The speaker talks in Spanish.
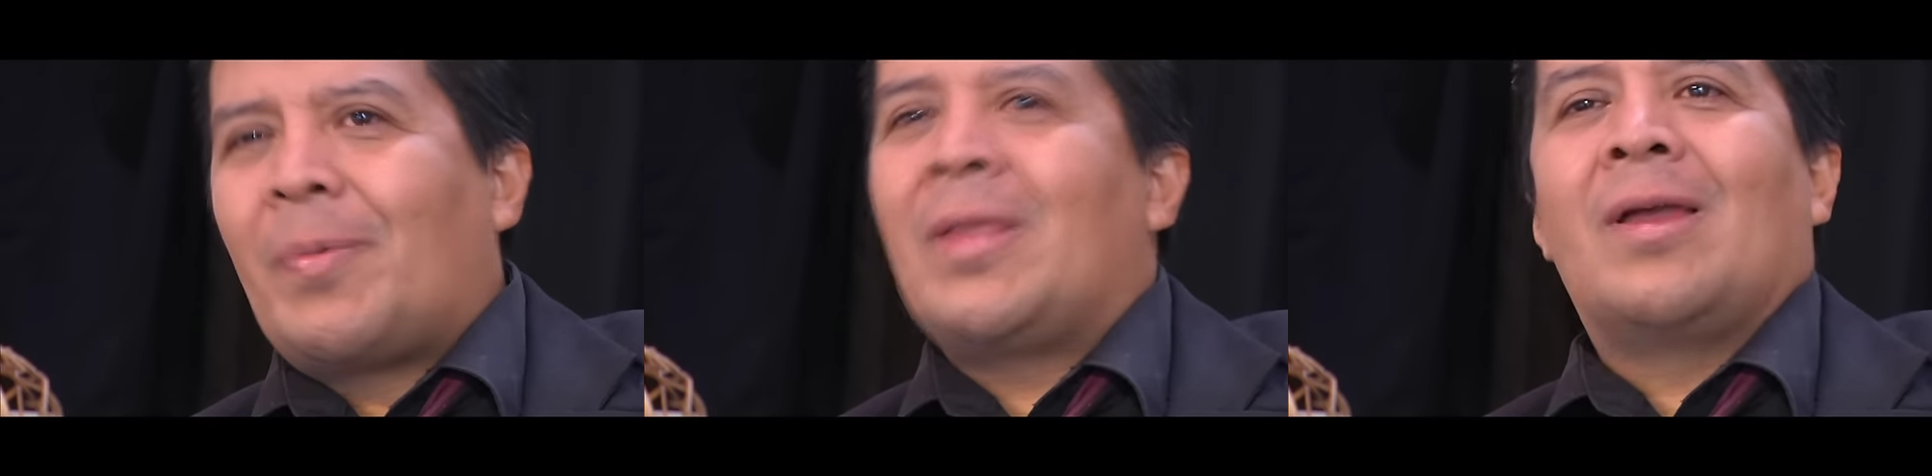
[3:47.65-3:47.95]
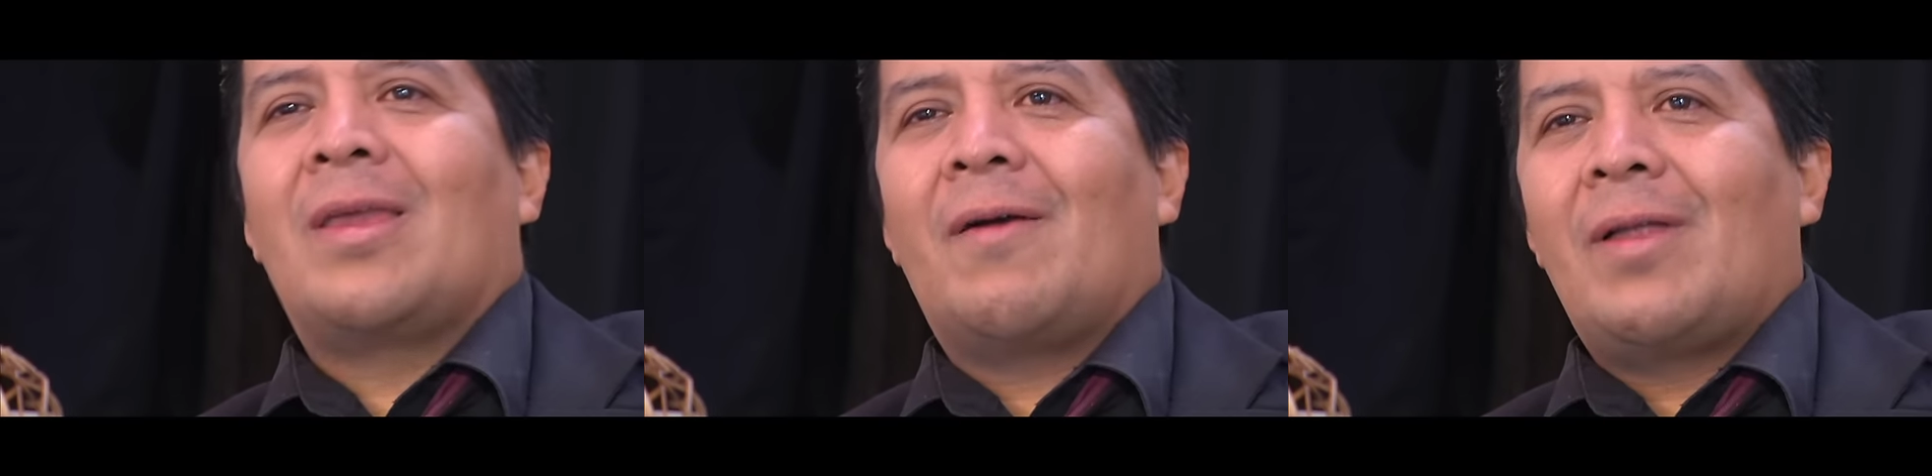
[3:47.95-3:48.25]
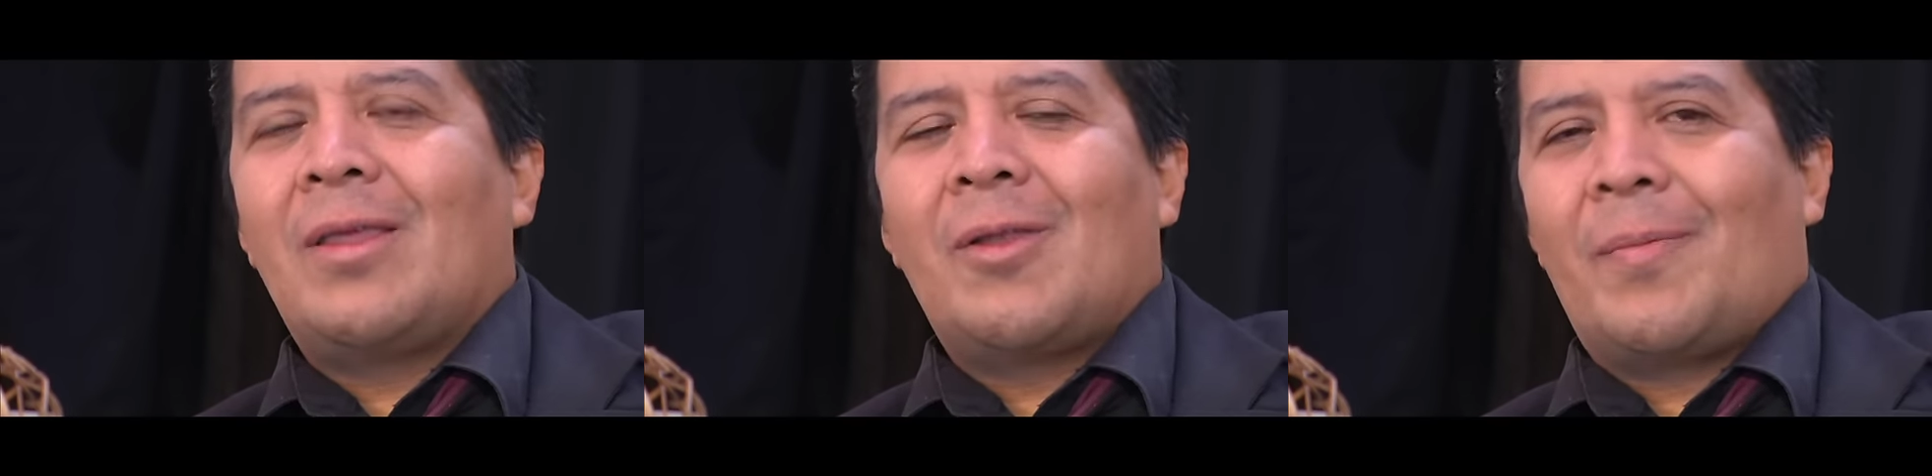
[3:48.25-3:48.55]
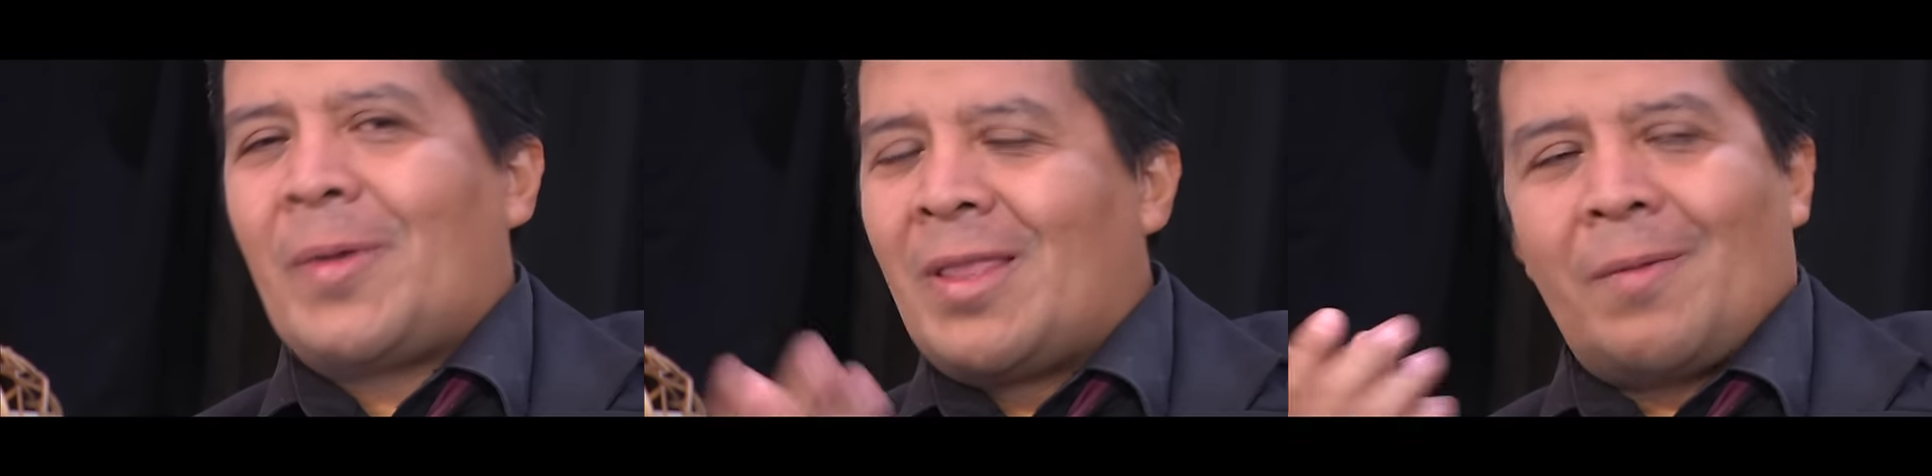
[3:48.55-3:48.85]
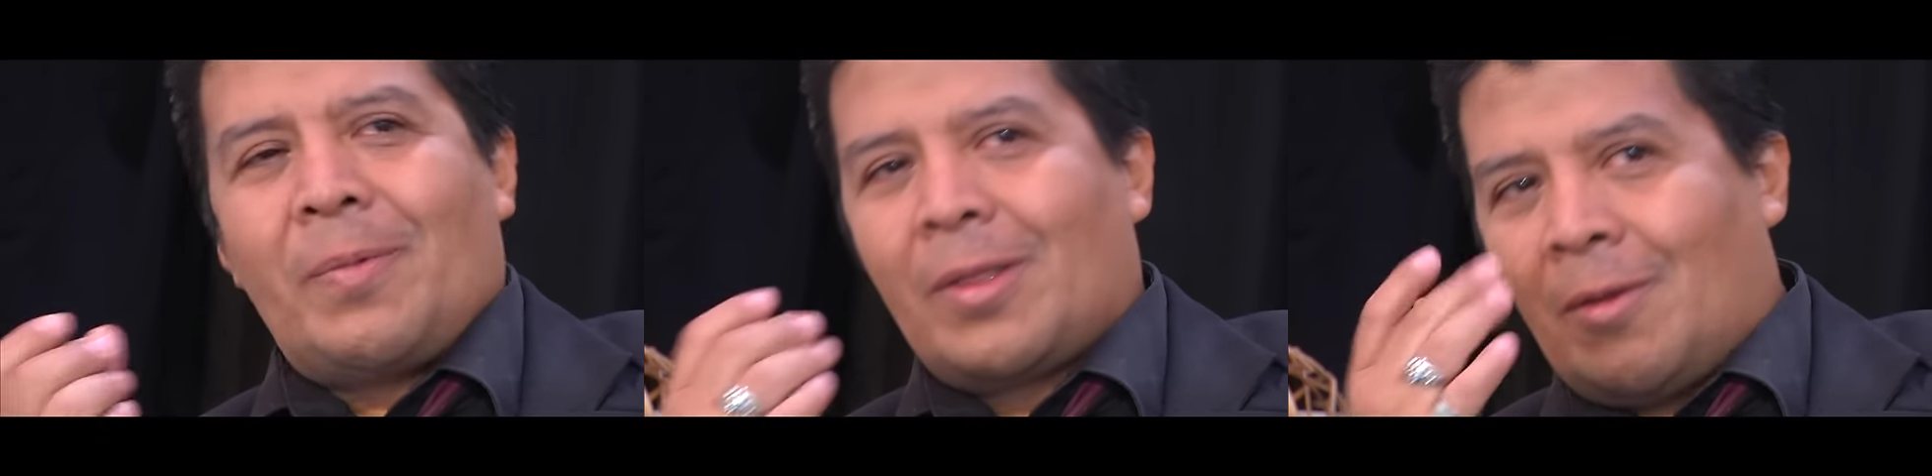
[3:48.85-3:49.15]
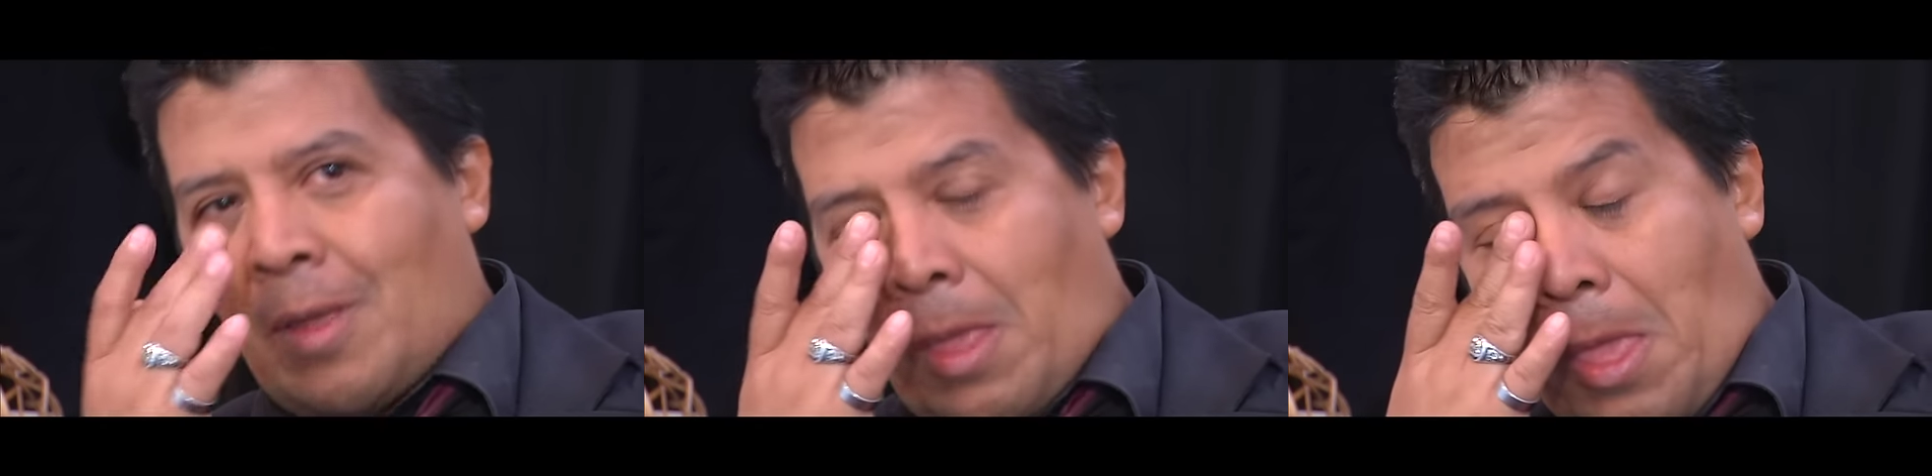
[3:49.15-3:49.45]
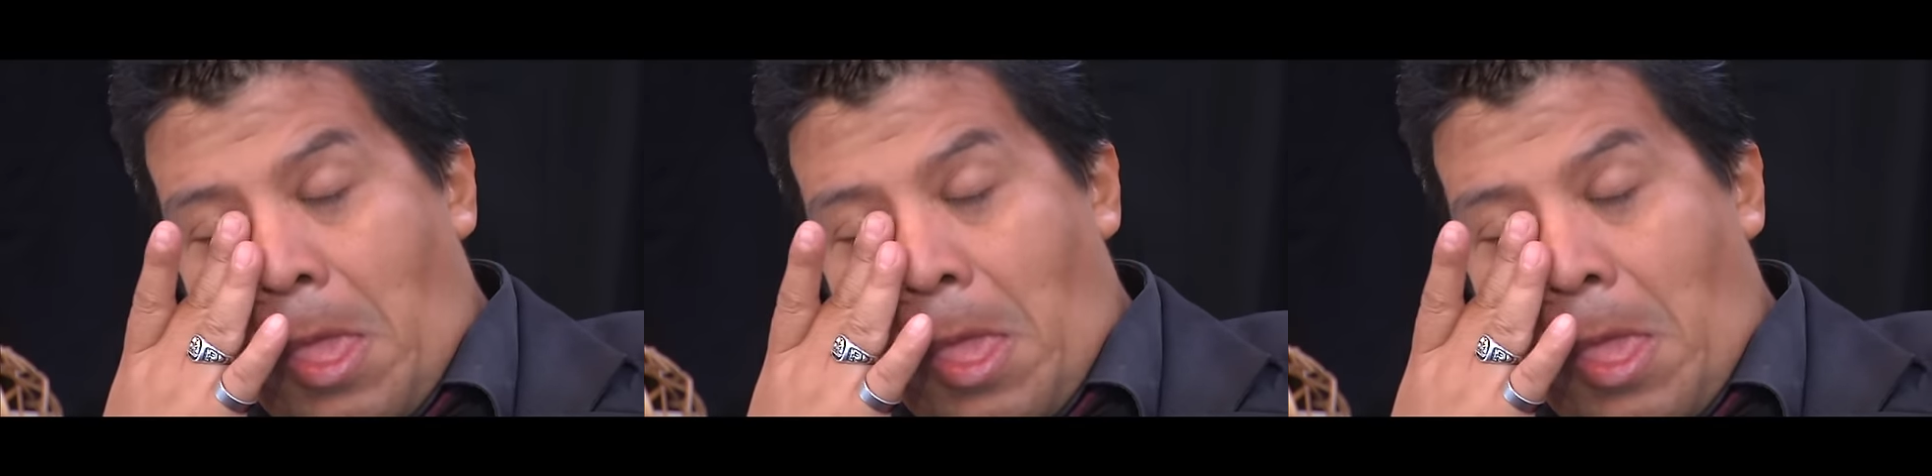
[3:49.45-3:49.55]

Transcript: pena, ya ha valido la pena, perdón.